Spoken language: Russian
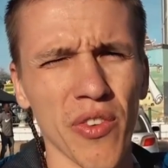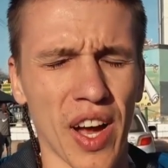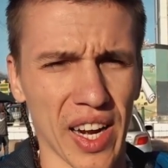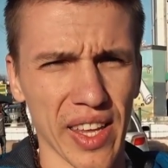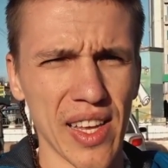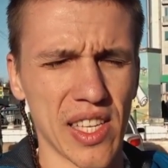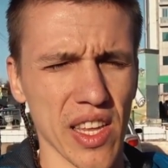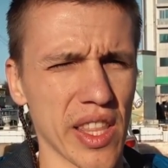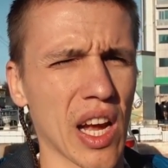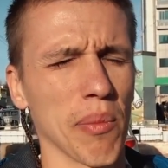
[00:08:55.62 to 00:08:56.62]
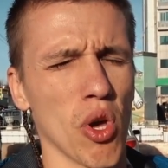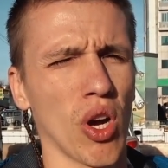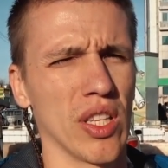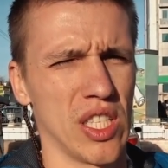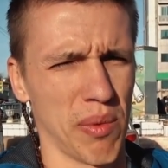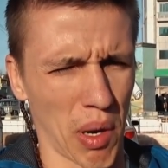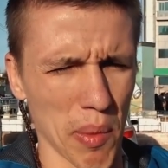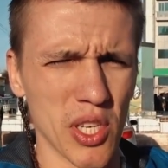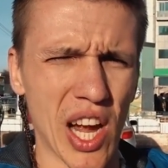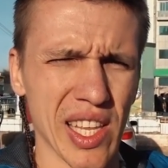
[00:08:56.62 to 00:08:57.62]
Вообще в Харгейсе не так много
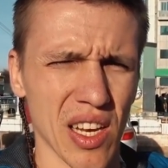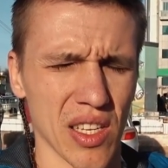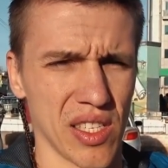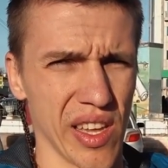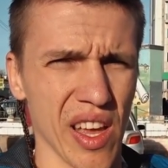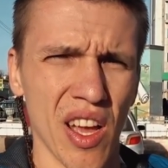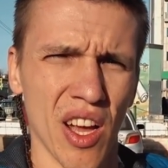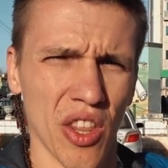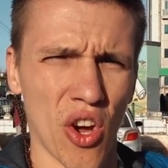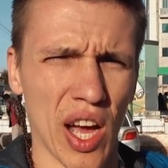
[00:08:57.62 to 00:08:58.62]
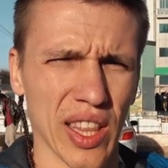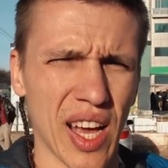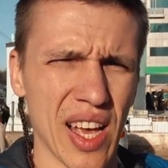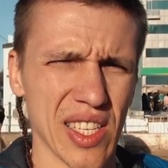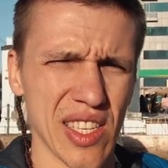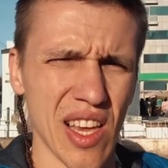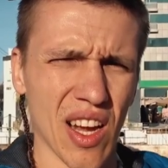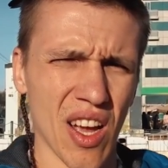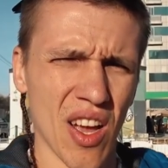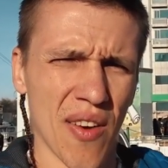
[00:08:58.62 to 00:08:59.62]
достопримечательностей, но одна из
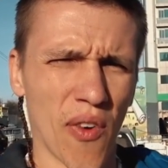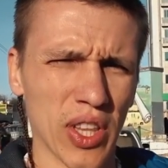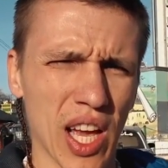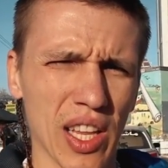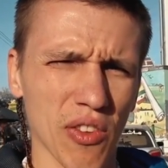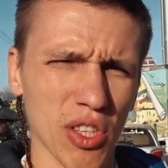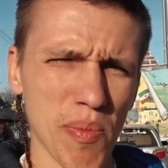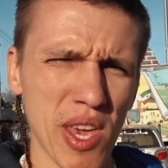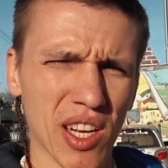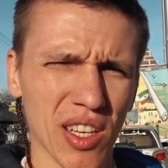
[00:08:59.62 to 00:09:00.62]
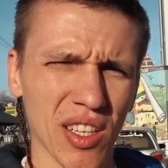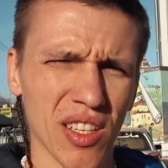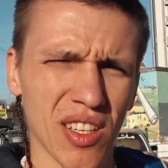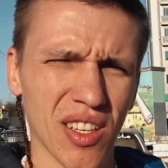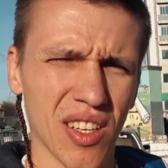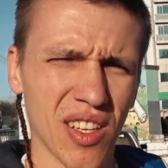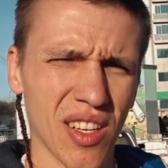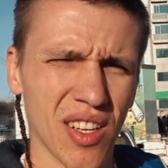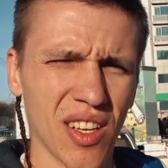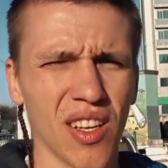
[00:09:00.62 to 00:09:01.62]
них вот этот вот миг,
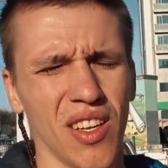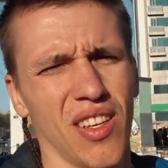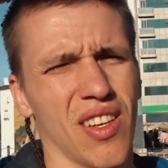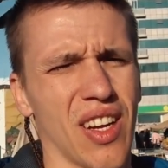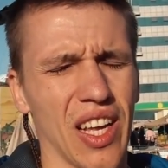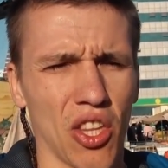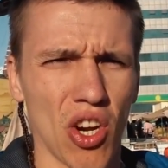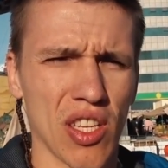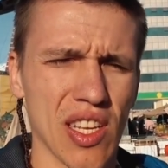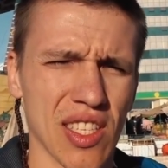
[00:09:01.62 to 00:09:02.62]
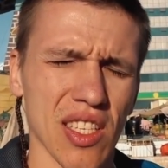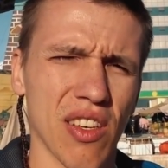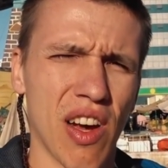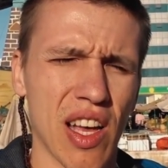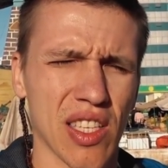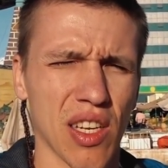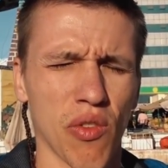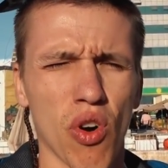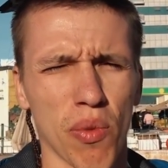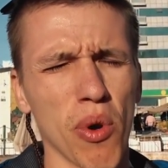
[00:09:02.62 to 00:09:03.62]
который здесь
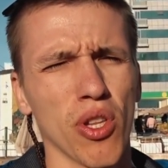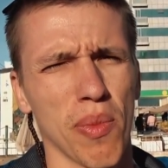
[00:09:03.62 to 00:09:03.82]
называется War